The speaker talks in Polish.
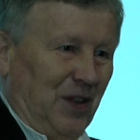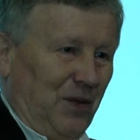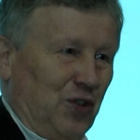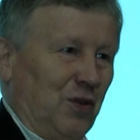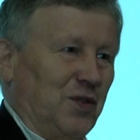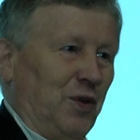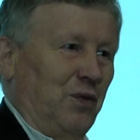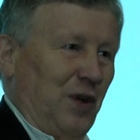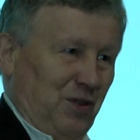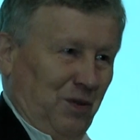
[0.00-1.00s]
widzą
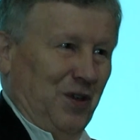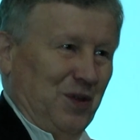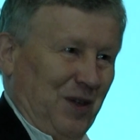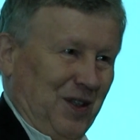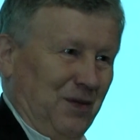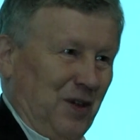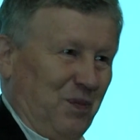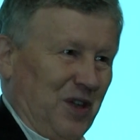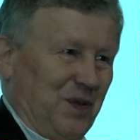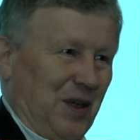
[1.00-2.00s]
swoją własną perspektywę i
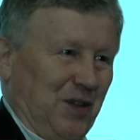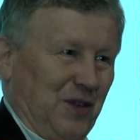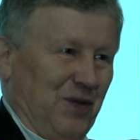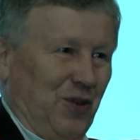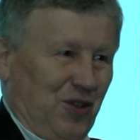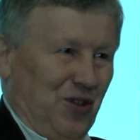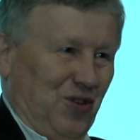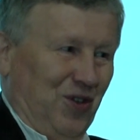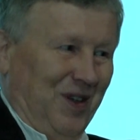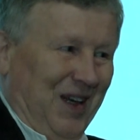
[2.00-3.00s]
perspektywę swoich
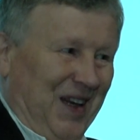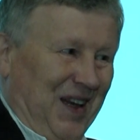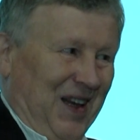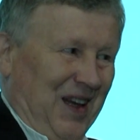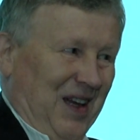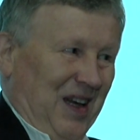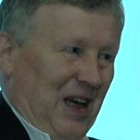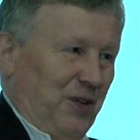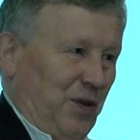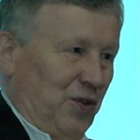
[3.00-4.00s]
dzieci.
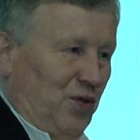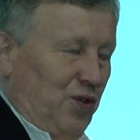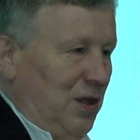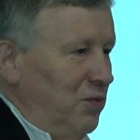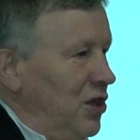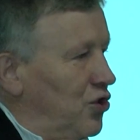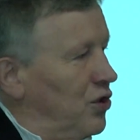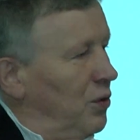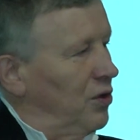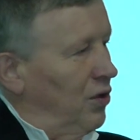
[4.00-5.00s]
A w związku z tym nie
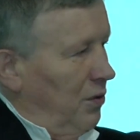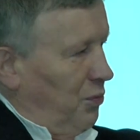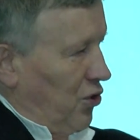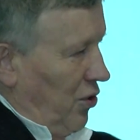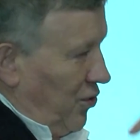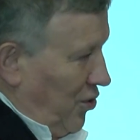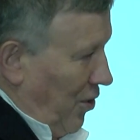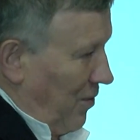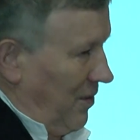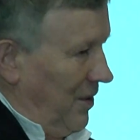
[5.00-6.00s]
żyją tylko
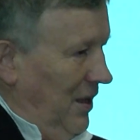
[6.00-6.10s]
bieżąco,